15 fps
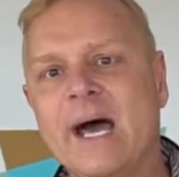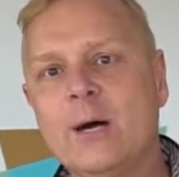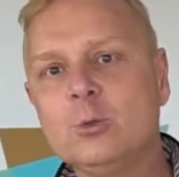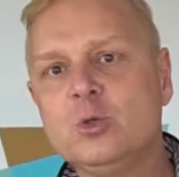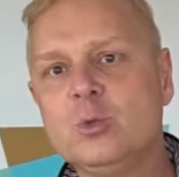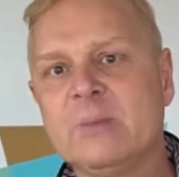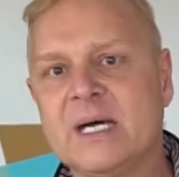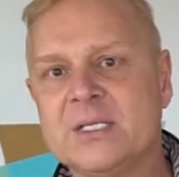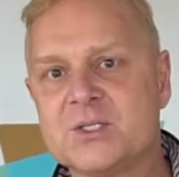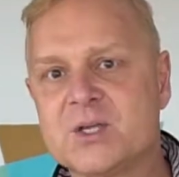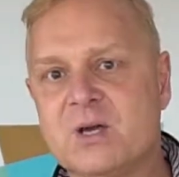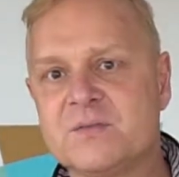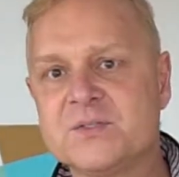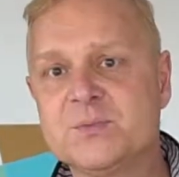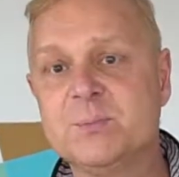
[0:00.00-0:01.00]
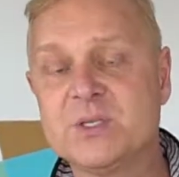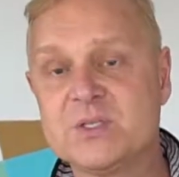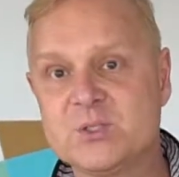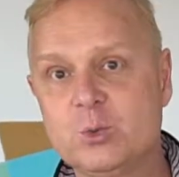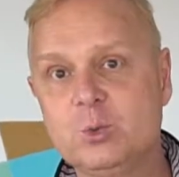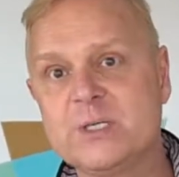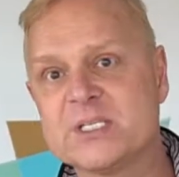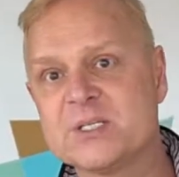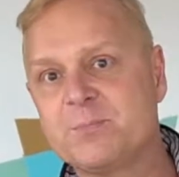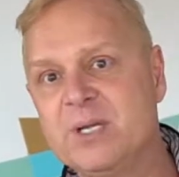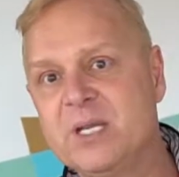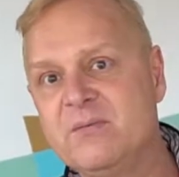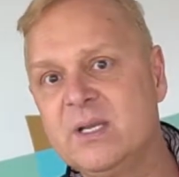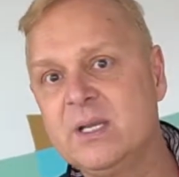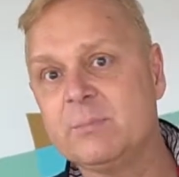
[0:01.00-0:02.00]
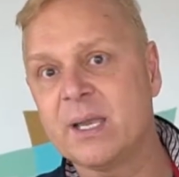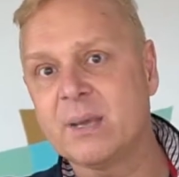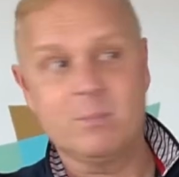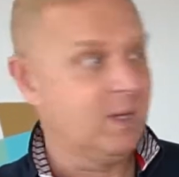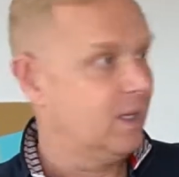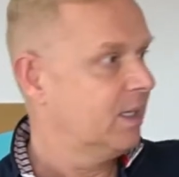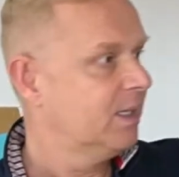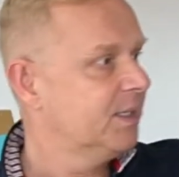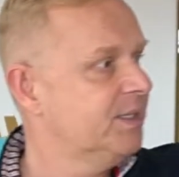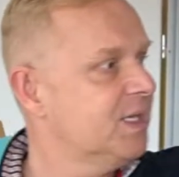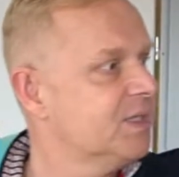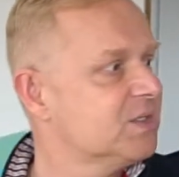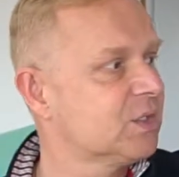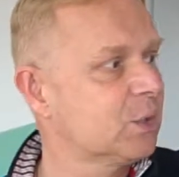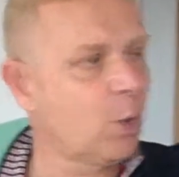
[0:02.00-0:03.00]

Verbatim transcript: automatisch auf mich zu und jetzt bin ich wieder beim, hier ist